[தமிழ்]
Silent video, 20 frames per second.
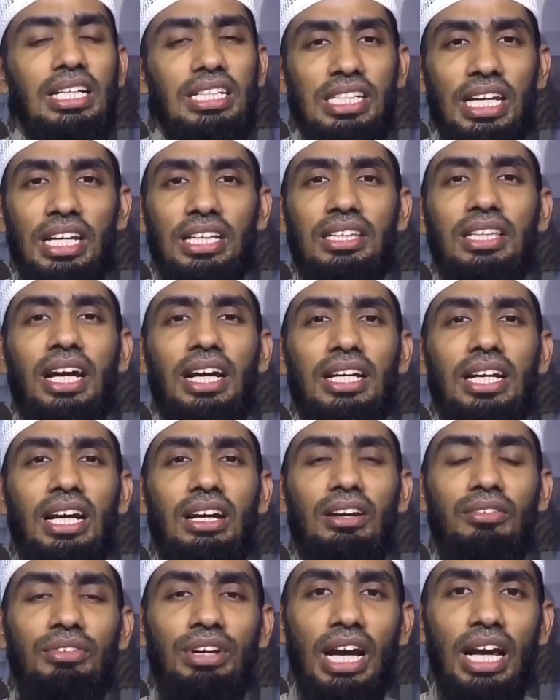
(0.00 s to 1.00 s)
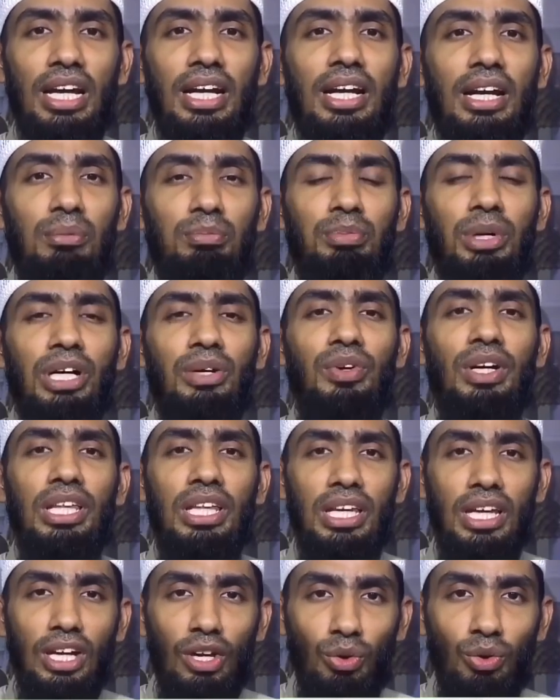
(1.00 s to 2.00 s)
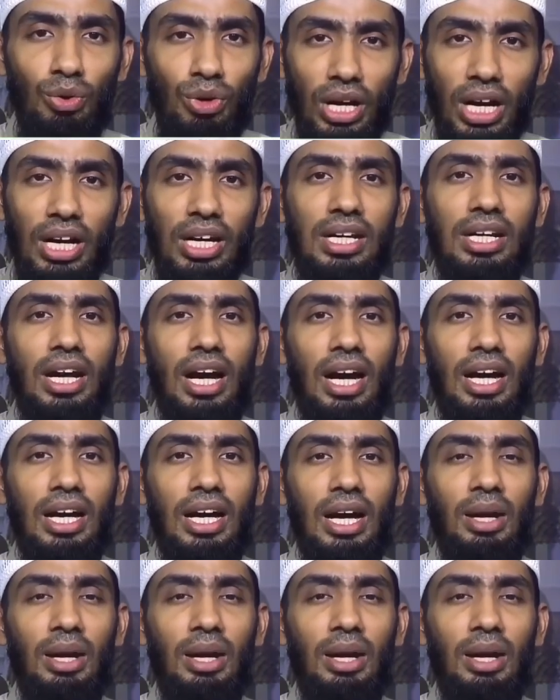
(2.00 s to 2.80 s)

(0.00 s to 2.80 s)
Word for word: சைத்தான்கள் விலங்கிடப்படுவது உங்களுக்காக